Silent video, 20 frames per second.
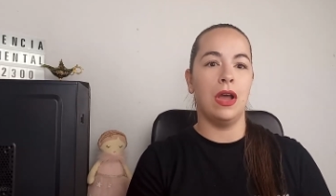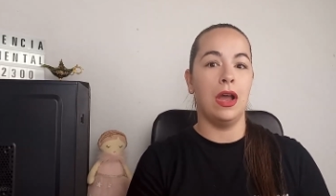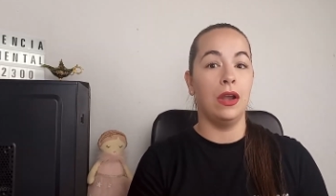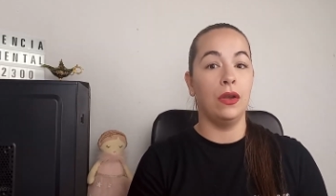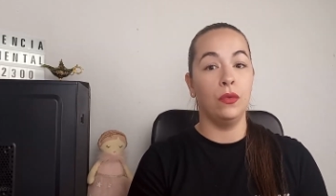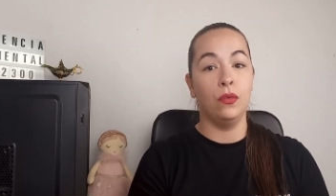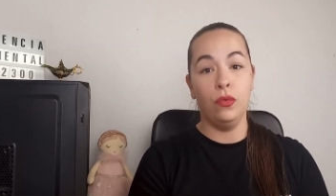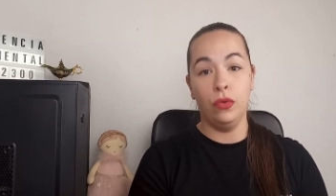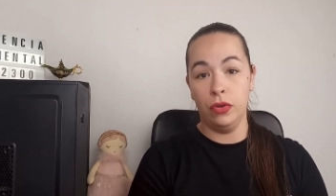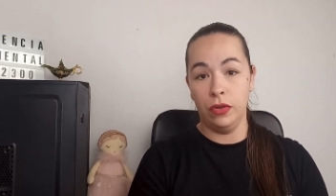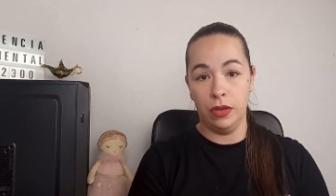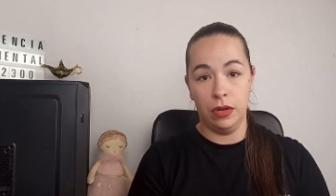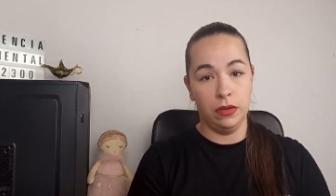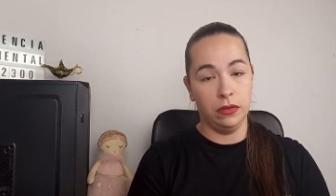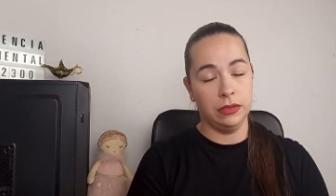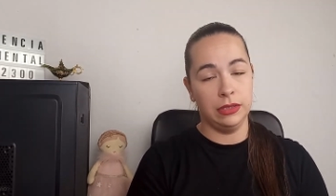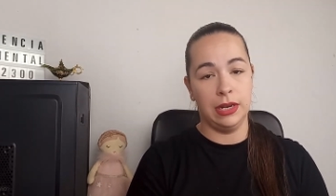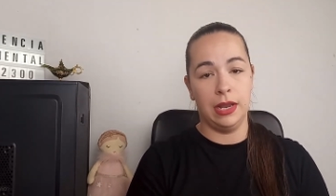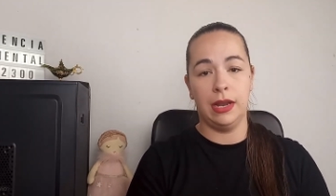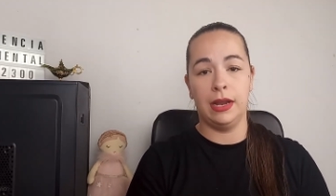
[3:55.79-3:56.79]
a alguno de
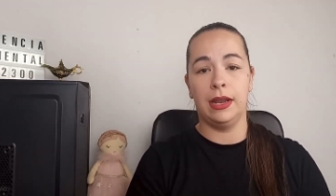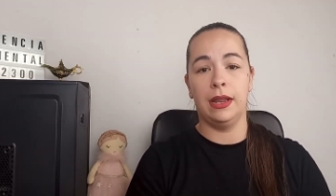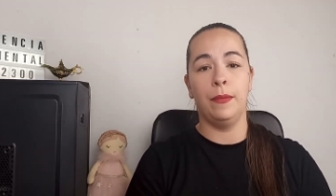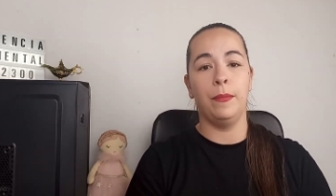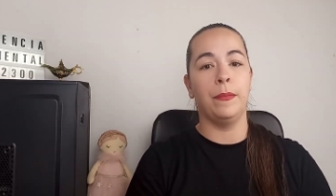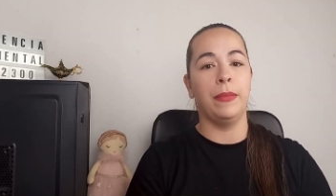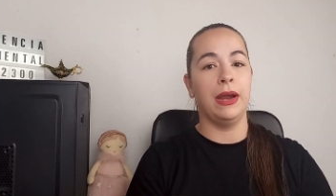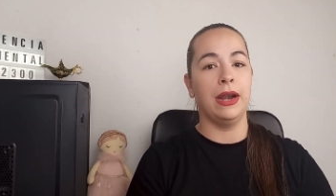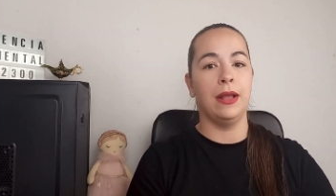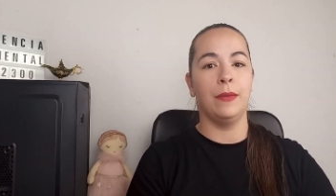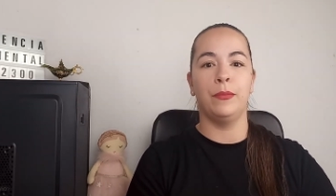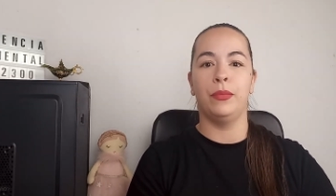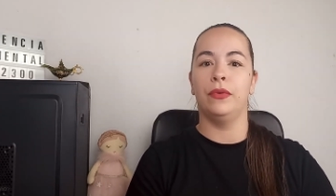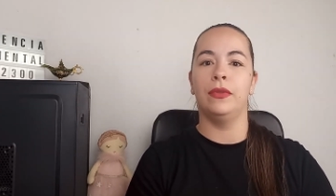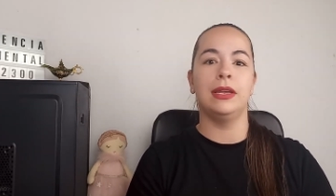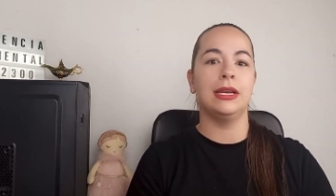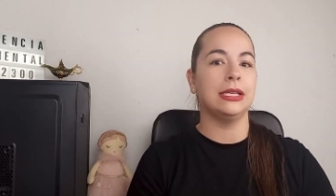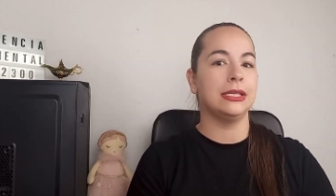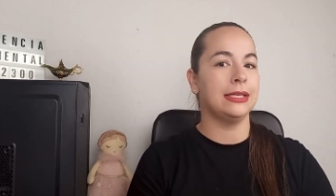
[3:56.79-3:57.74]
los trajes para poder